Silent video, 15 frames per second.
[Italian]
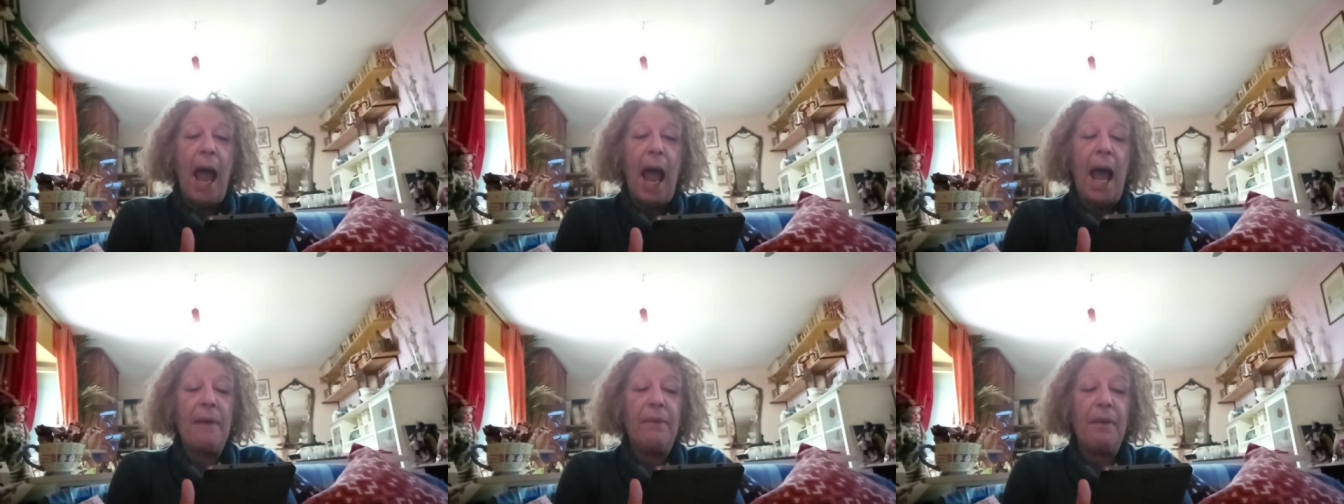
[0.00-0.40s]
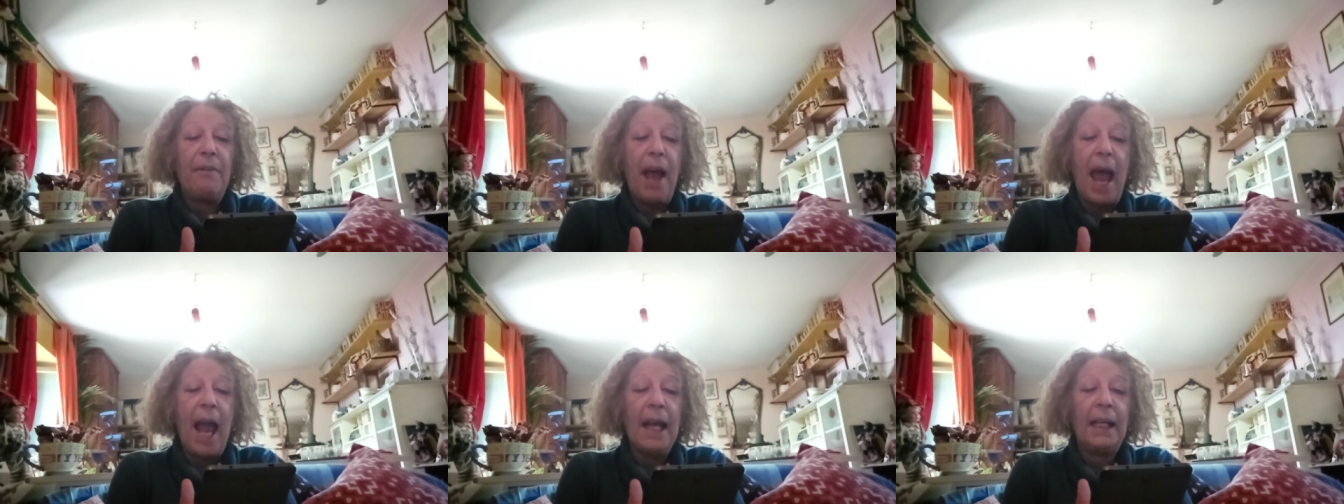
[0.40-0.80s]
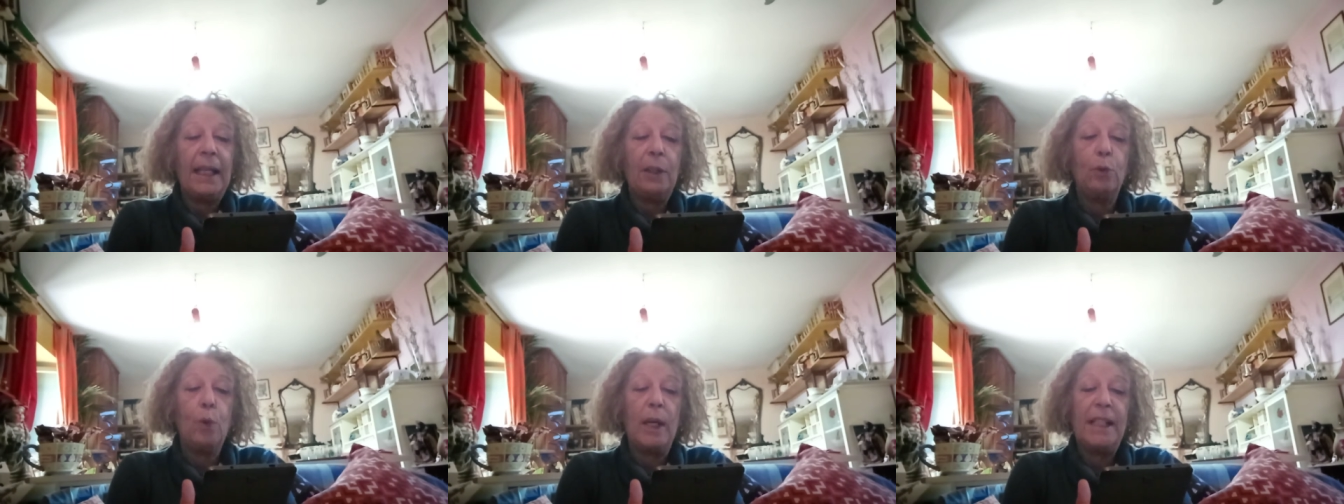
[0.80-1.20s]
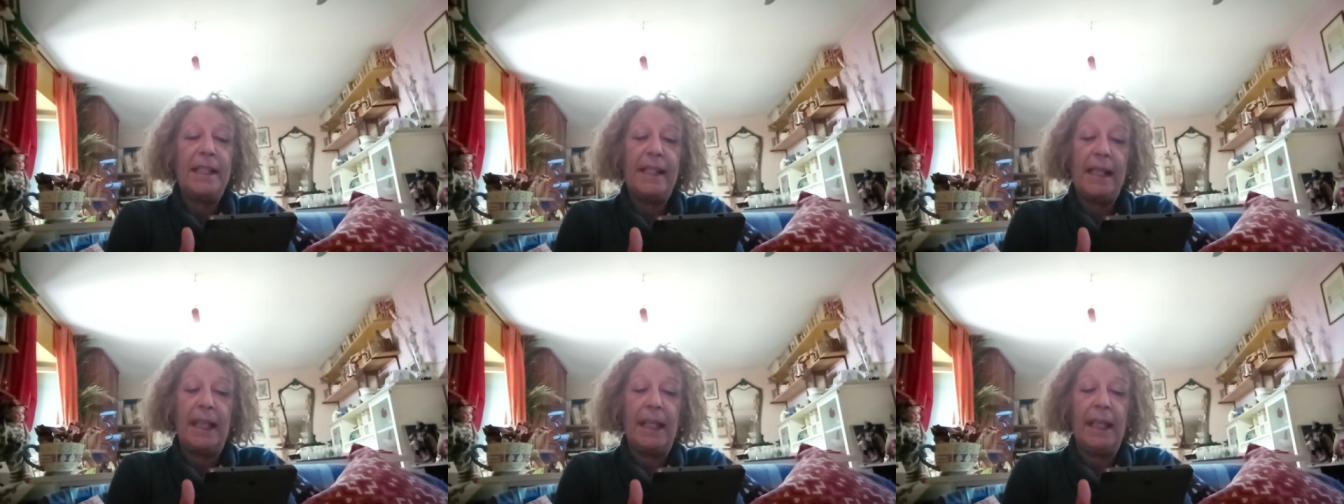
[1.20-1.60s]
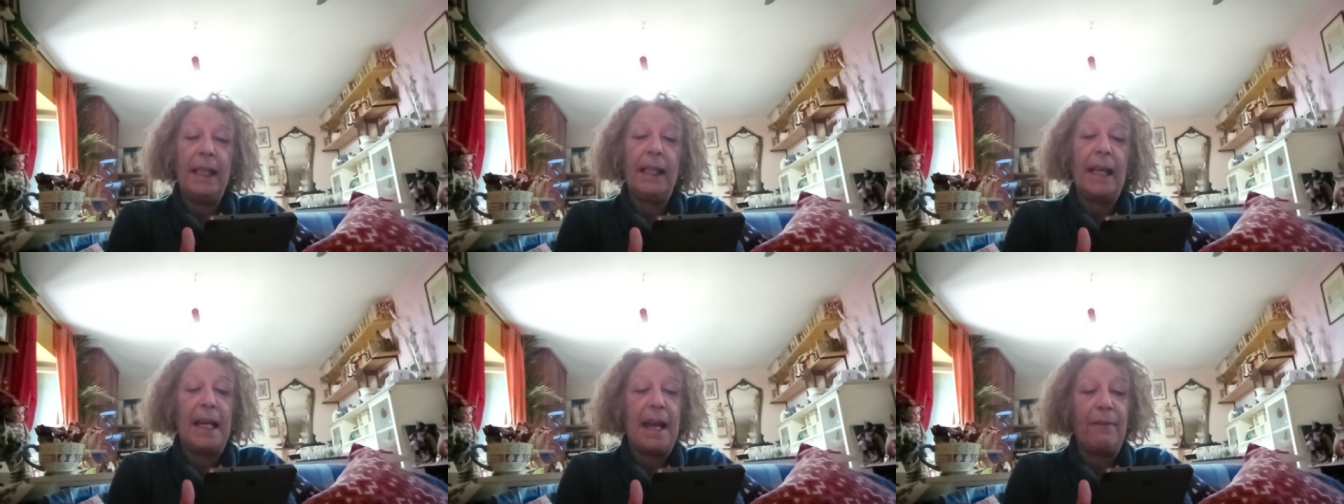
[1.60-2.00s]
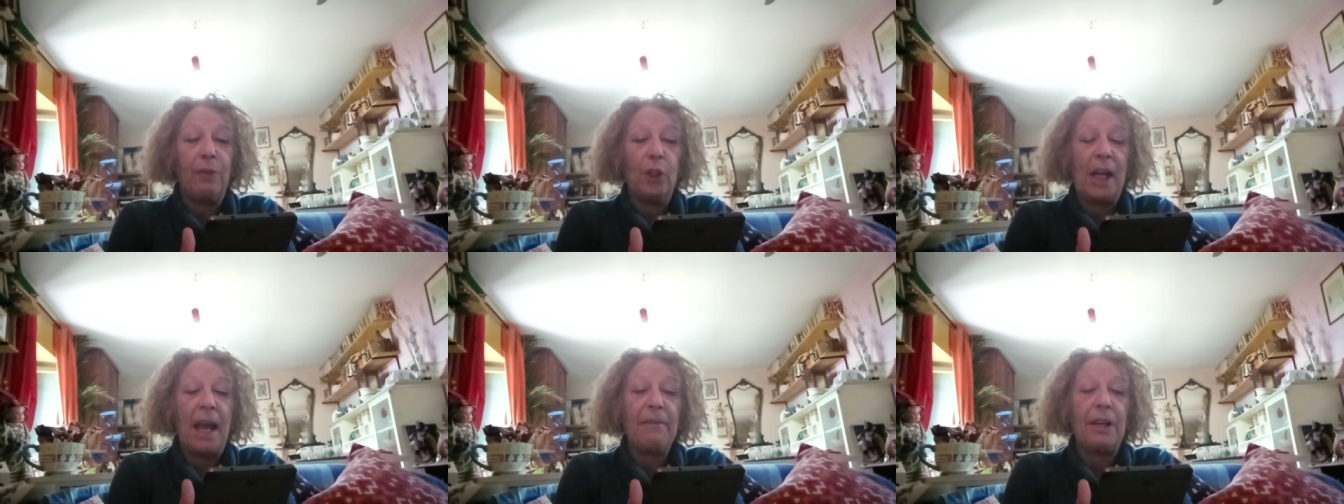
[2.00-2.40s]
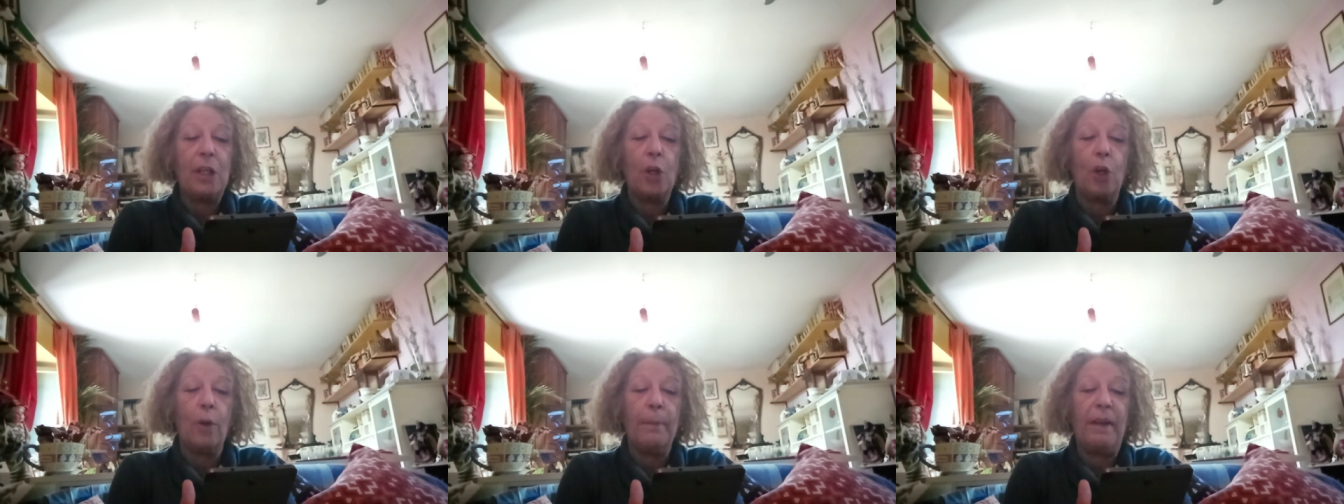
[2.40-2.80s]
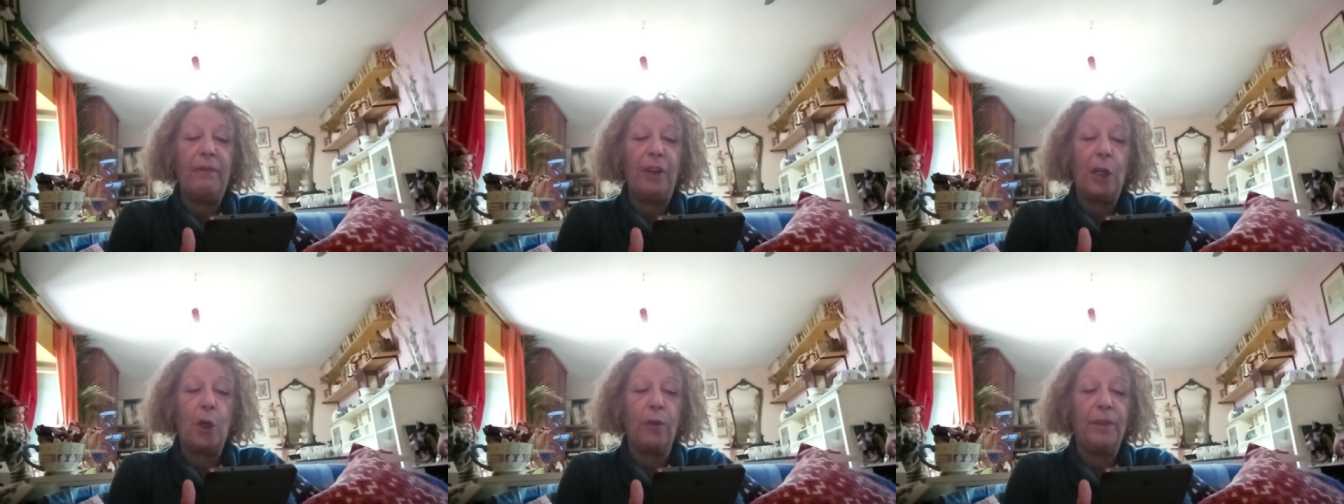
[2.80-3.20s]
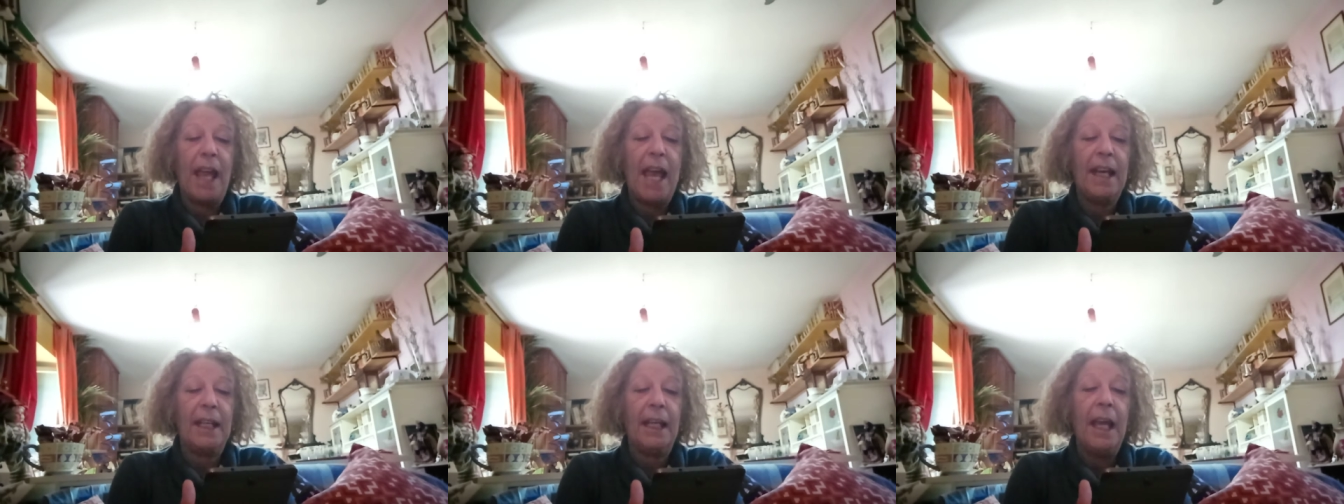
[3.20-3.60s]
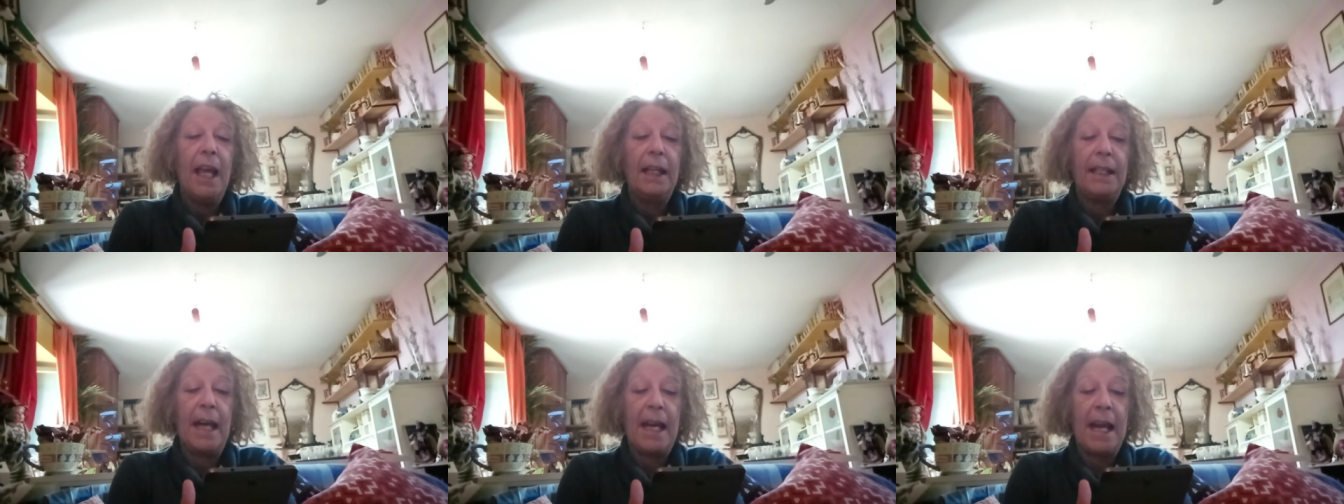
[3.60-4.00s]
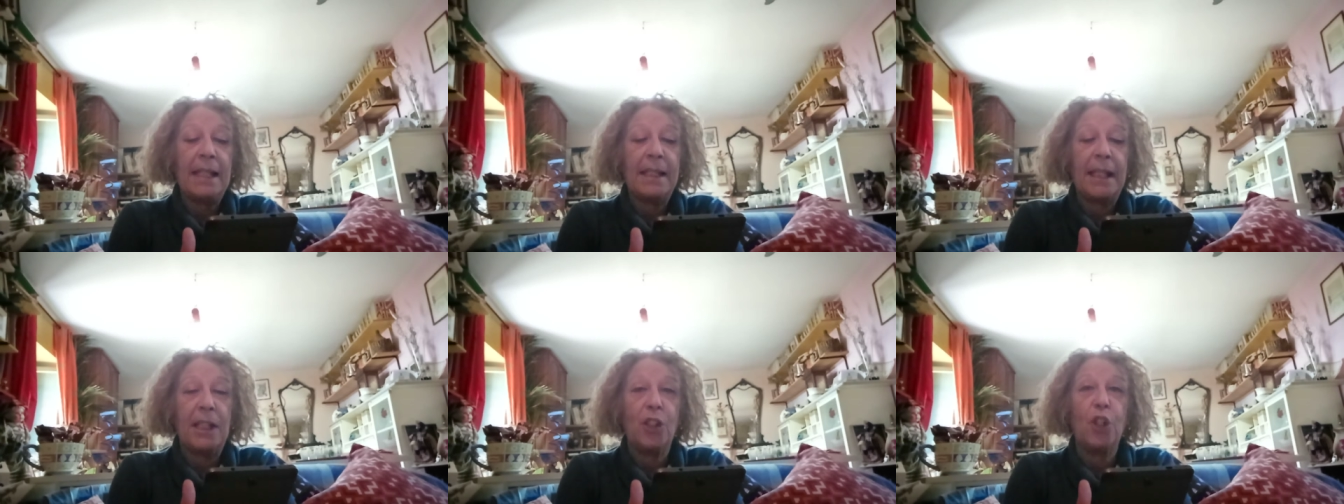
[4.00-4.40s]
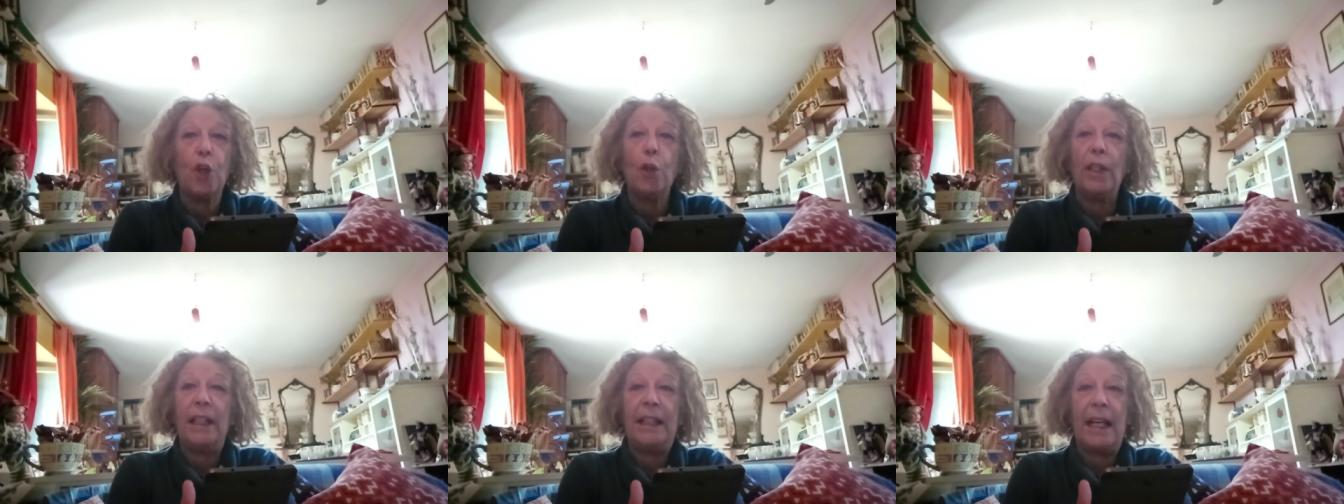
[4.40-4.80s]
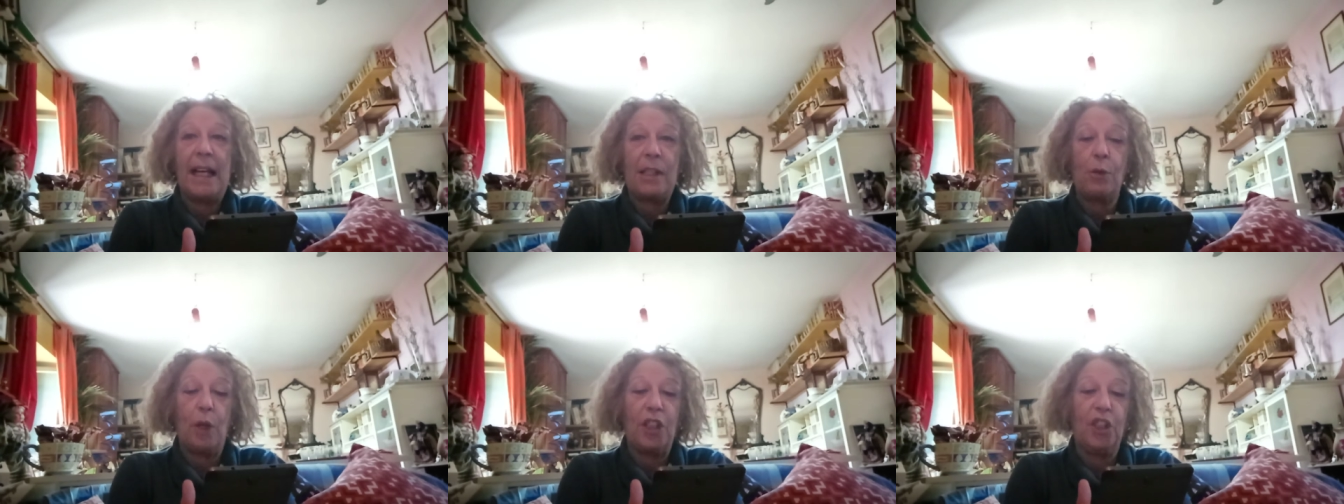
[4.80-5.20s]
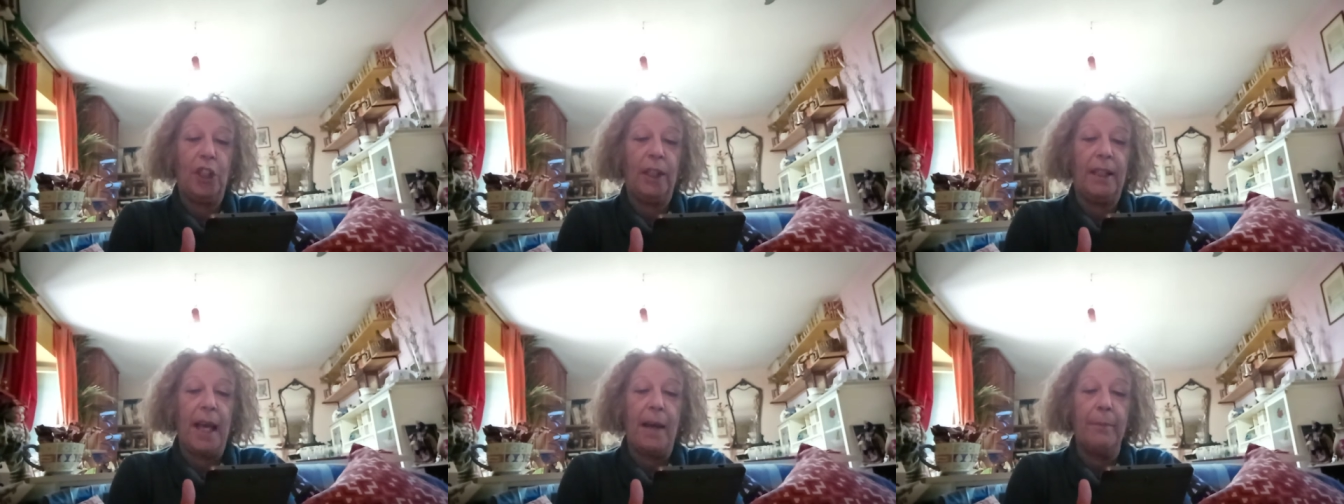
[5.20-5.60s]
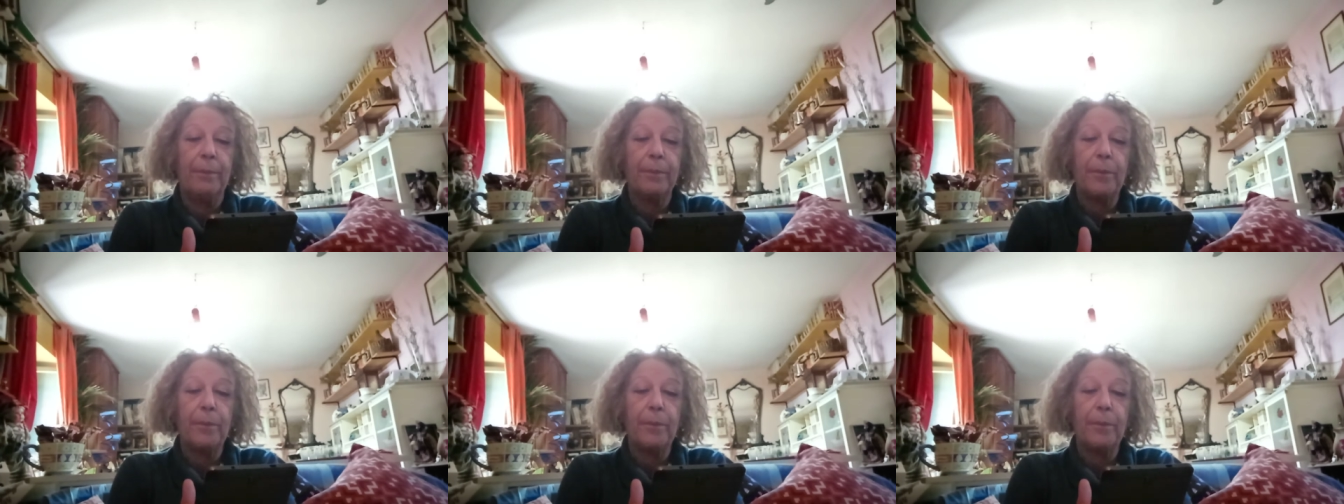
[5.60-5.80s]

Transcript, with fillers: aveva anche due zii che lavoravano come ferrovieri nella stazione della sua città.